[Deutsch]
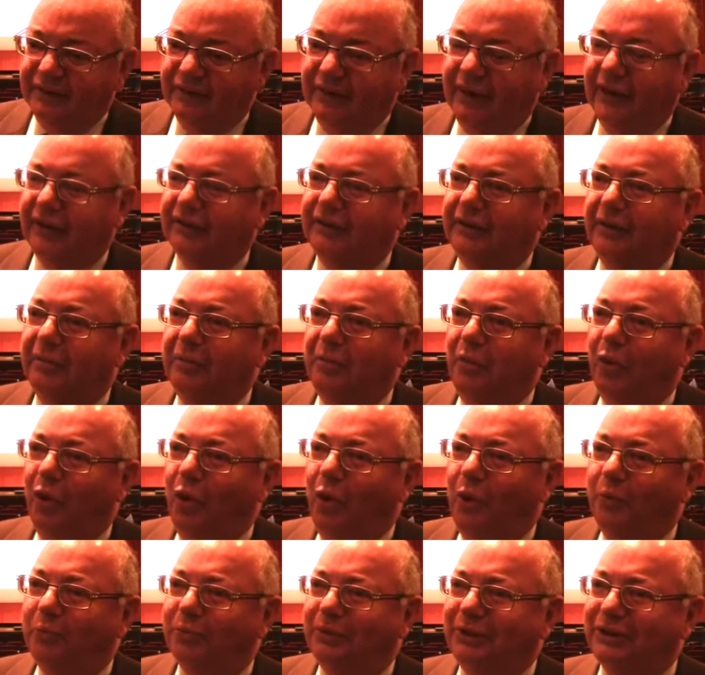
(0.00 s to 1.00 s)
Nach dem
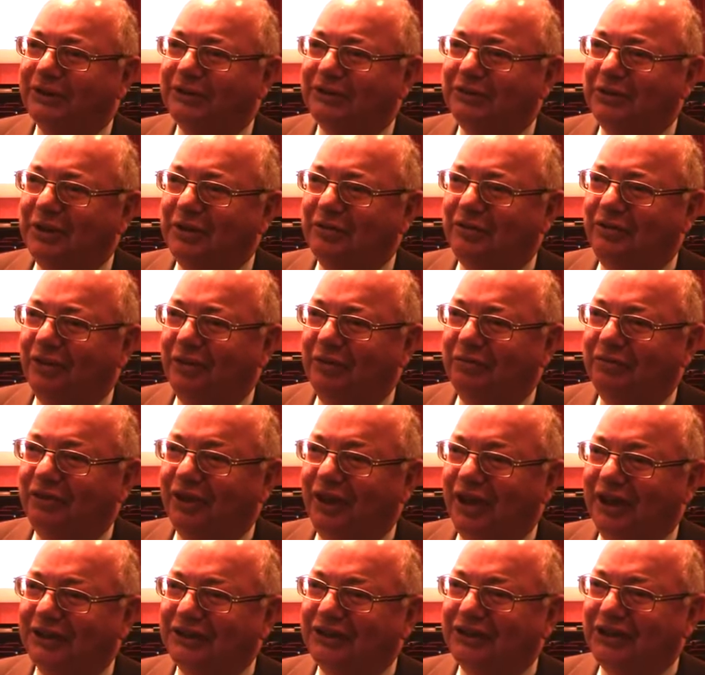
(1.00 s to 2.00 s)
Lob, das wir vom
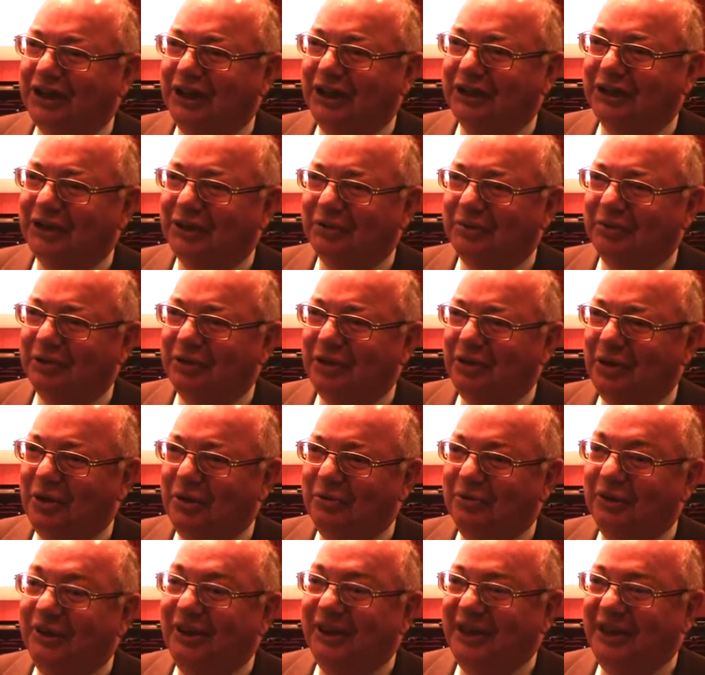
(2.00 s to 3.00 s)
Veranstalter bekommen